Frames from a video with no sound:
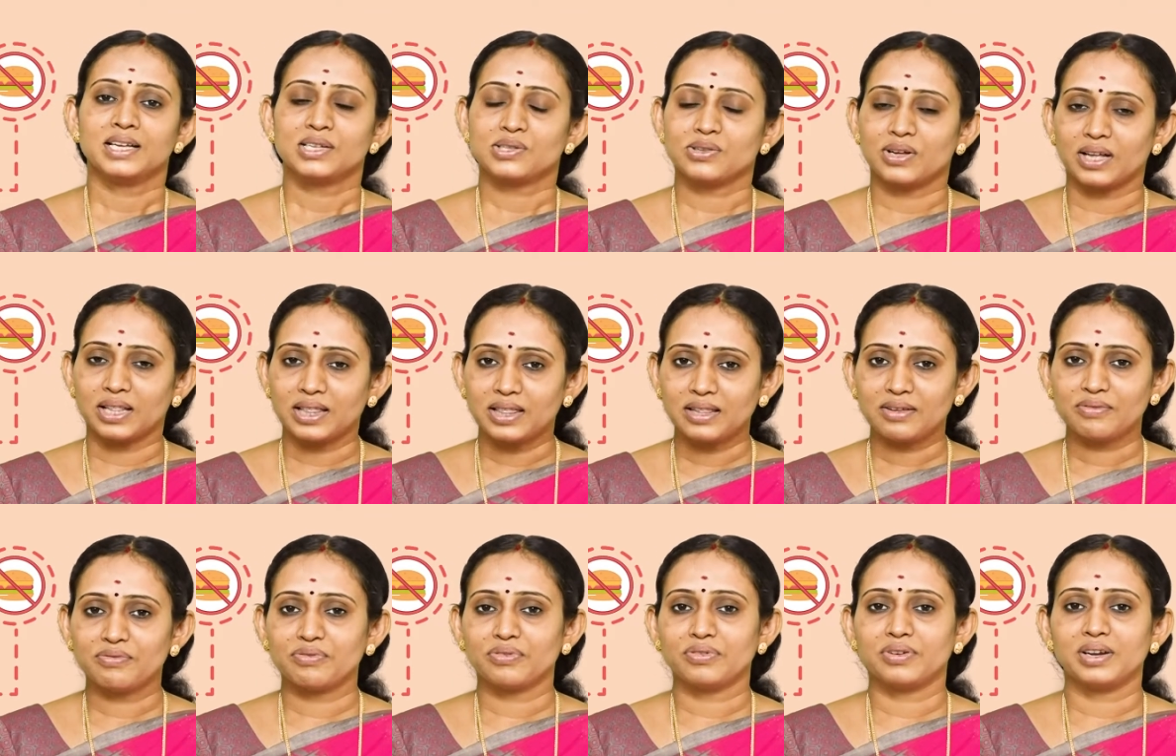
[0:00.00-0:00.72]
ஸோ
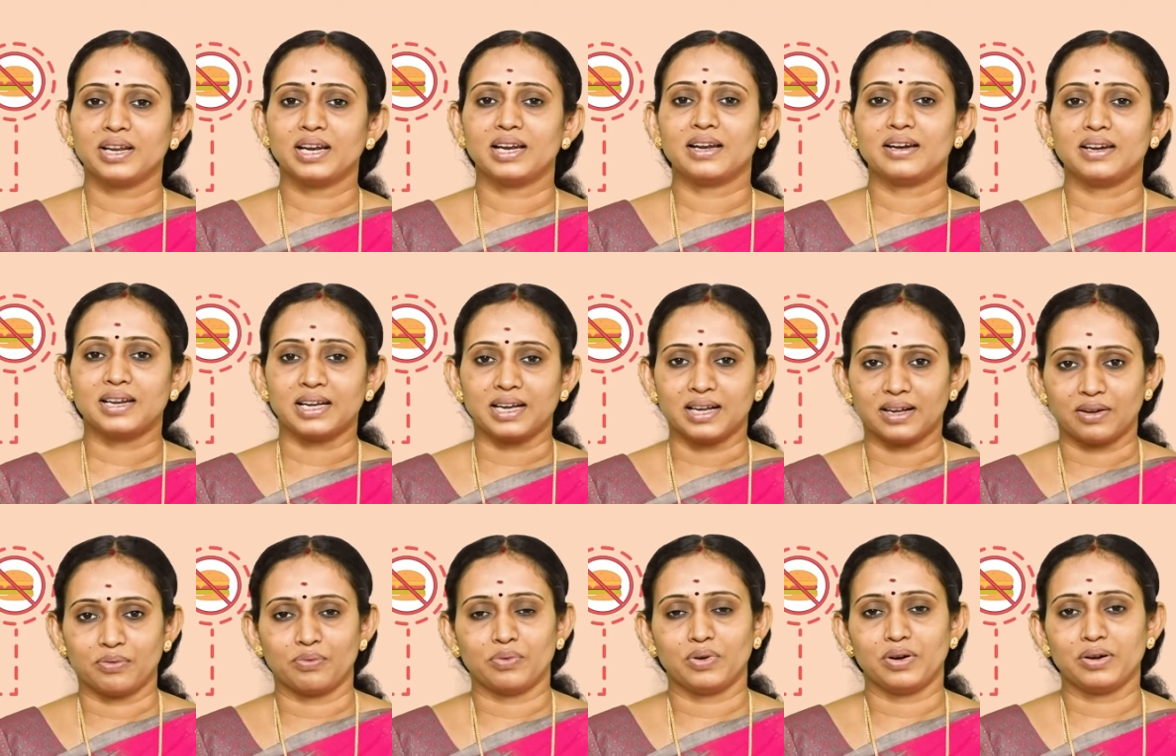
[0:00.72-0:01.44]
அந்த ஃபுட்டெல்லாம்
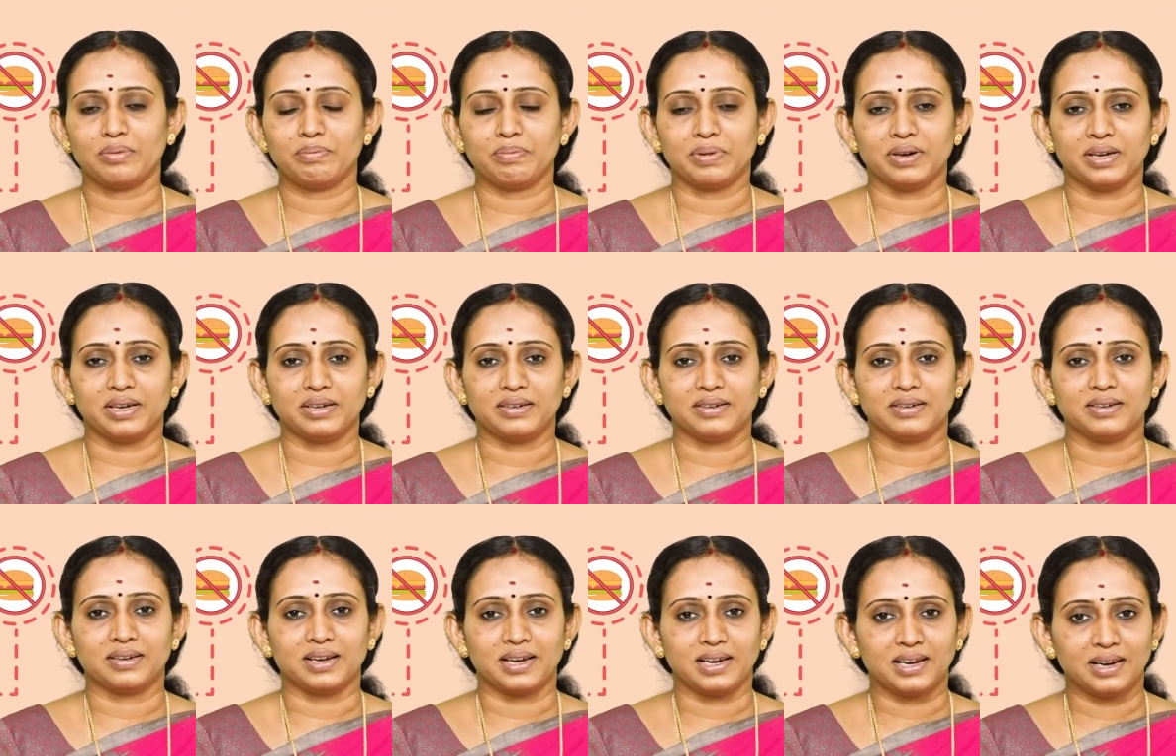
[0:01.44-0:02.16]
நீங்கள் அவாய்ட்
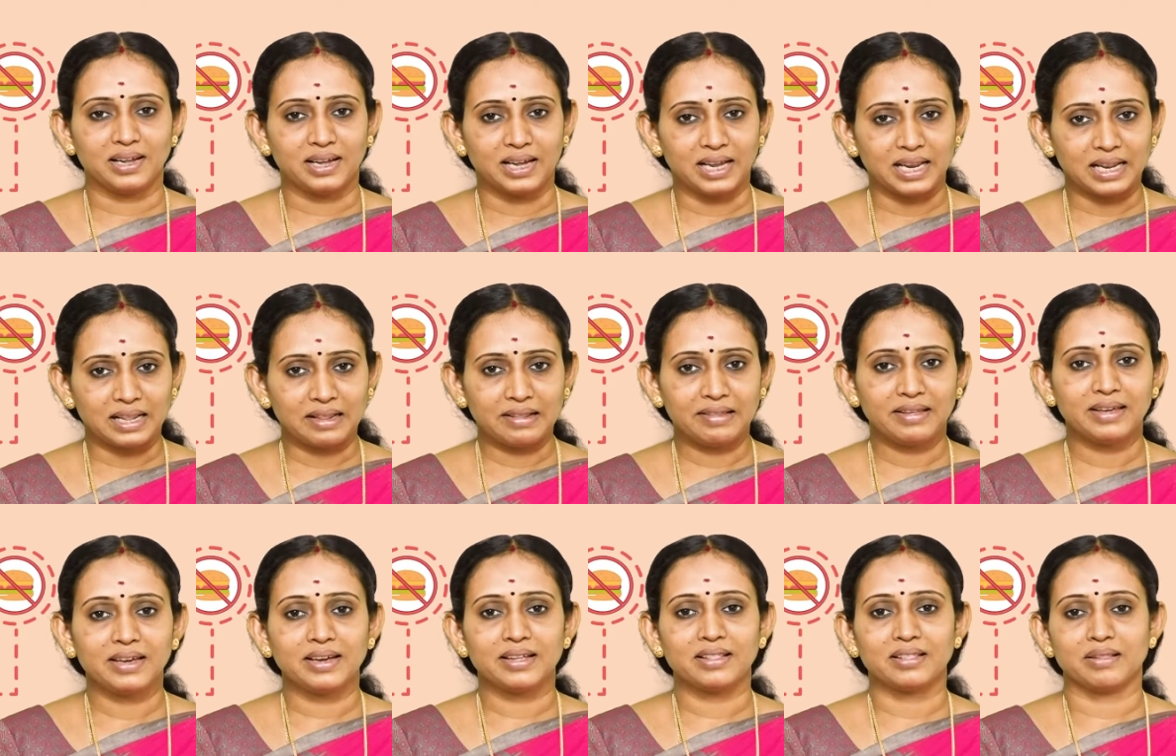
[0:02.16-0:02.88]
பண்ணிவிட்டு நல்ல
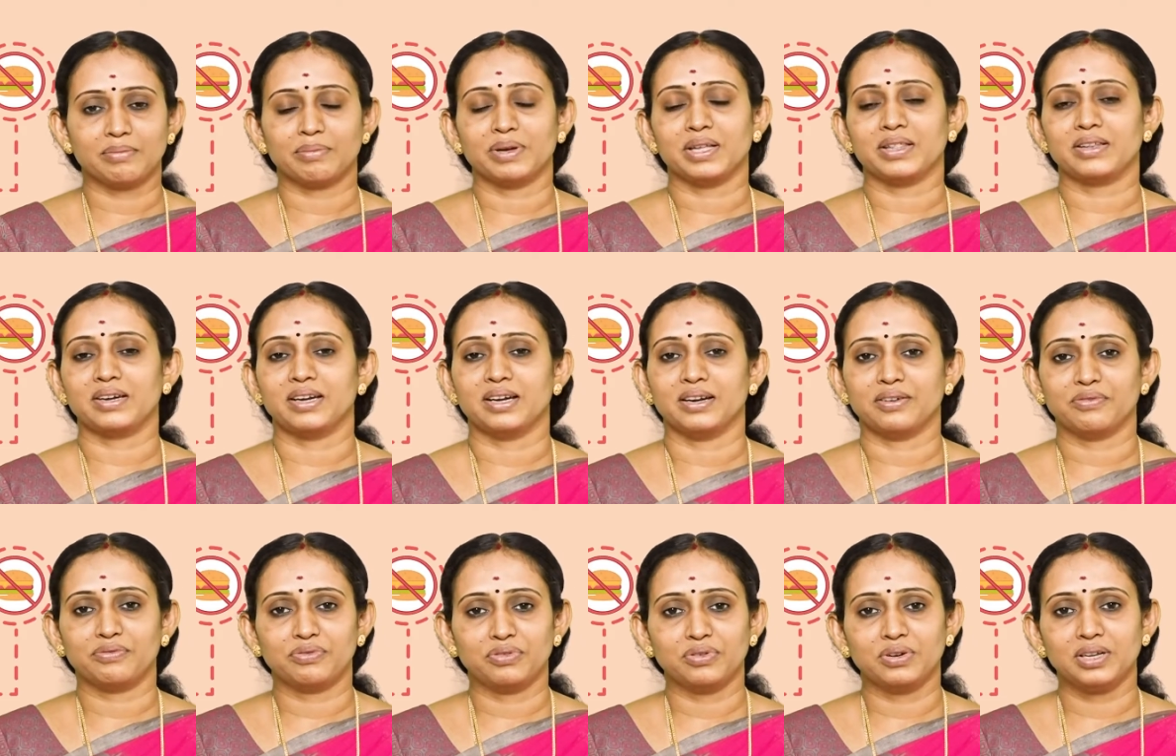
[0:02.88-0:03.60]
ஹெல்த்தியாக இந்த
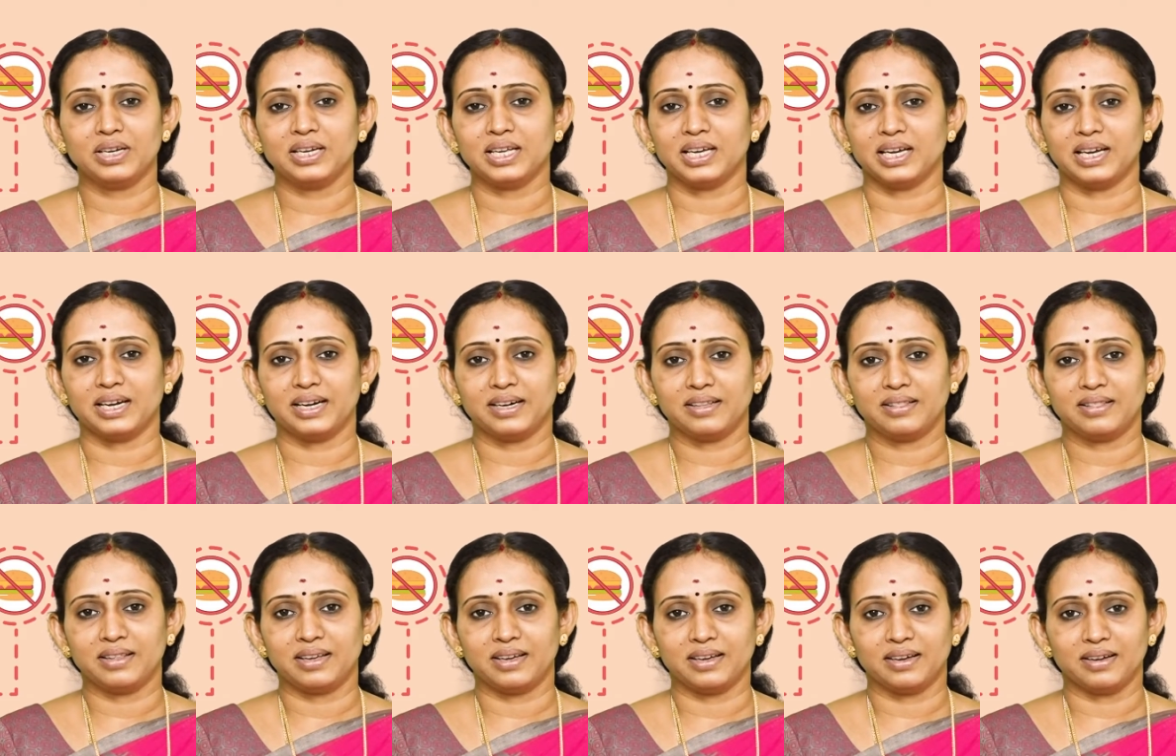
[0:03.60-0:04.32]
மாதிரியான ஃபுட்டை நீங்கள்
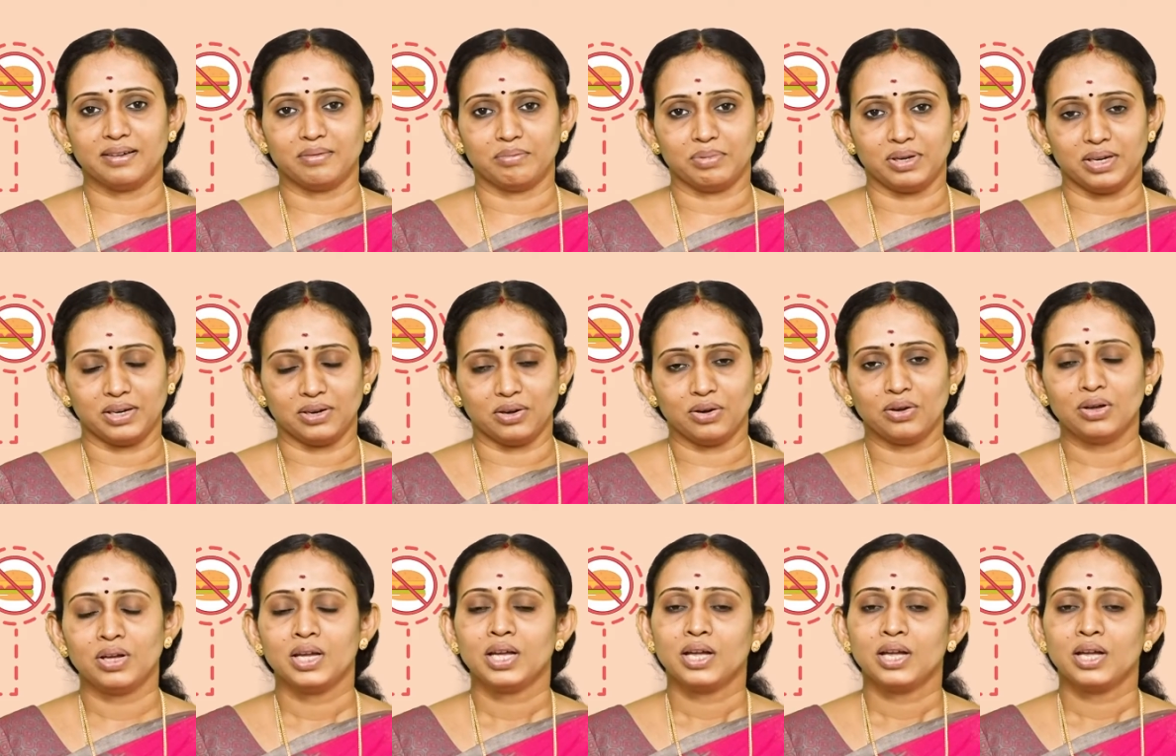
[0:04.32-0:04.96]
எடுத்தீங்க அப்படின்னா